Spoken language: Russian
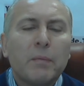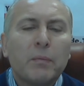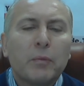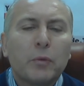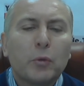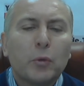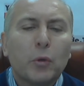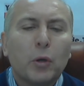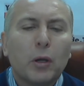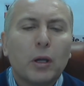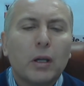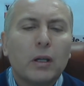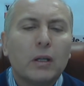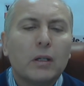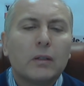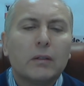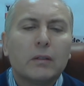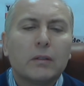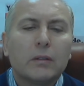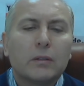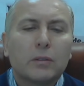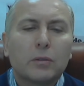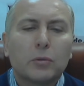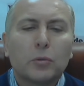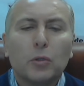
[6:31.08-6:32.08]
Ну,
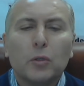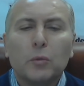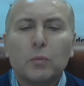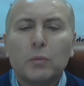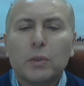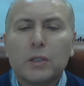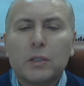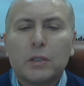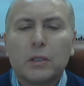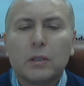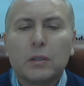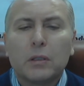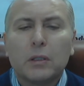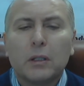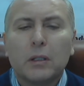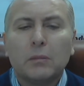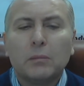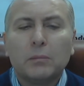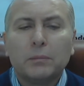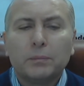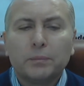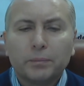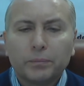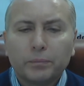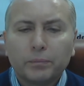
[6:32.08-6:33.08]
а стоимость-то
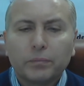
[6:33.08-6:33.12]
там,